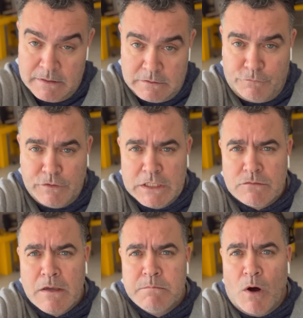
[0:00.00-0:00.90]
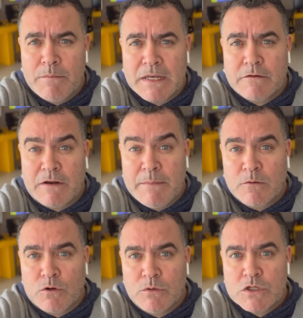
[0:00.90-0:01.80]
Difícil, hein? Palmeiras,
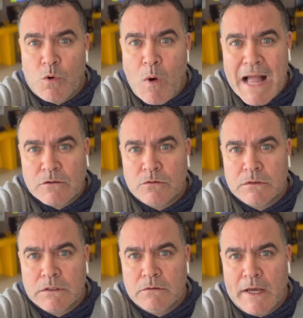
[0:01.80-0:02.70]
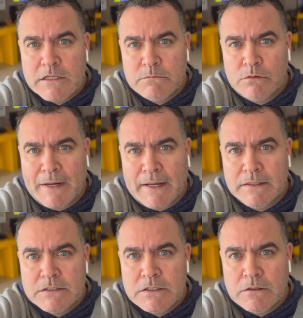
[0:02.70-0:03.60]
Flamengo tomou de 4 ontem do Red Bull
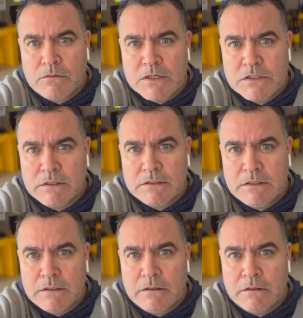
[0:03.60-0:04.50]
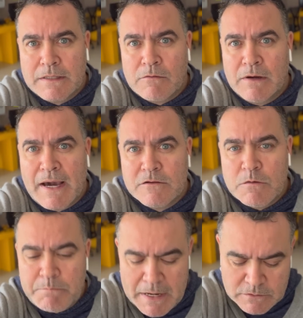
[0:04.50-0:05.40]
Bragantino. Tô achando que tá com cara de
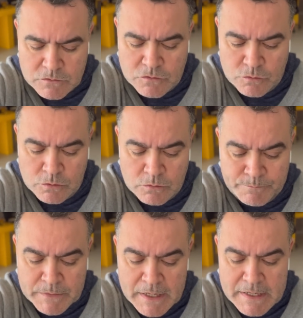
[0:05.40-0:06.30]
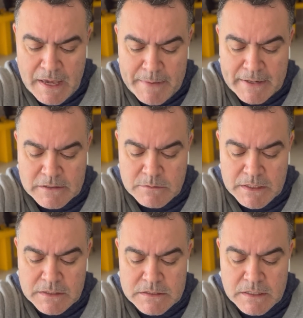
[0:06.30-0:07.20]
empate esse jogo. E América de
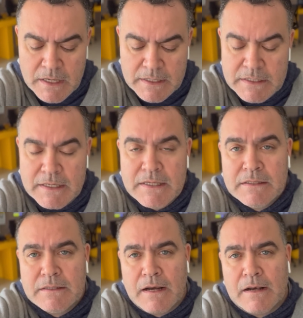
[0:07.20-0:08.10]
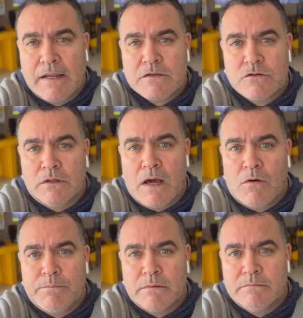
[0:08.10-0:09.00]
Minas e
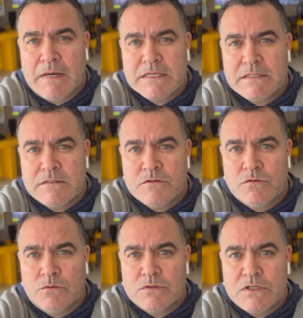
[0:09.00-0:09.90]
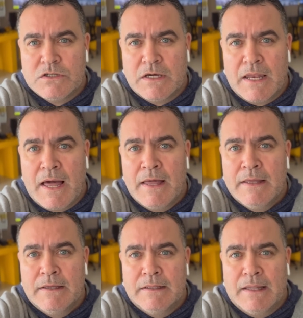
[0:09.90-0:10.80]
Internacional. Por mais que esse jogo seja lá,
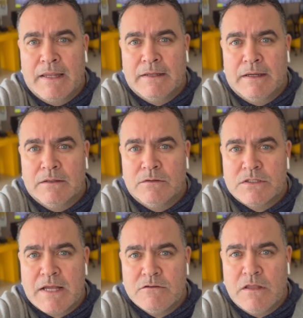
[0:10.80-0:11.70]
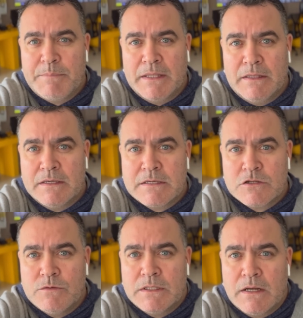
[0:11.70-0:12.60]
lá na, no Estádio Independência,
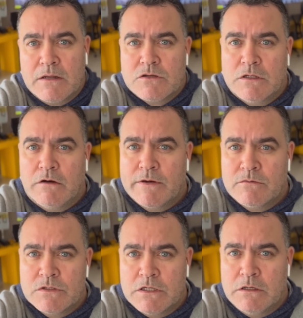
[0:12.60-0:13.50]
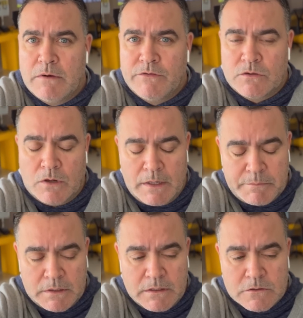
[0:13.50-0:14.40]
acho que o Internacional vai conseguir uma vitória.
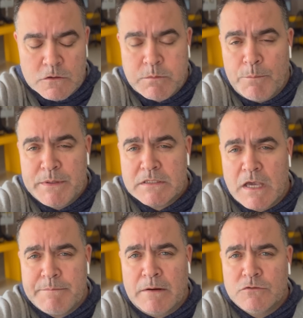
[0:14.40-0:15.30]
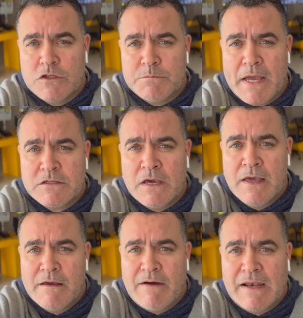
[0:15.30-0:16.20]
Portanto, seus palpites aí para 1 xbet
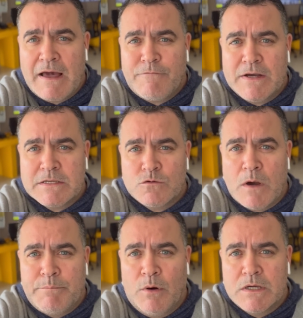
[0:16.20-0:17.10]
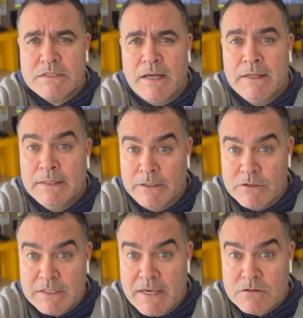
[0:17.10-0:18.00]
Vai lá, faça a sua aposta. Não
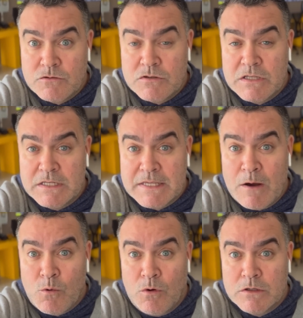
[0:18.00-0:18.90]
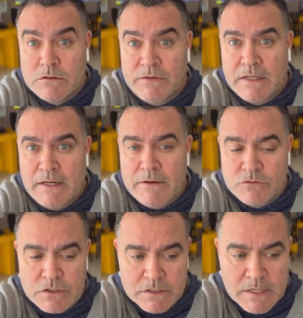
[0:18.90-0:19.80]
esqueça de utilizar o código Vanderlei
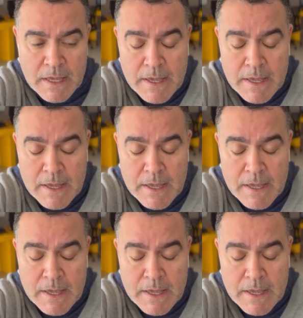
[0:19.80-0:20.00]
1x.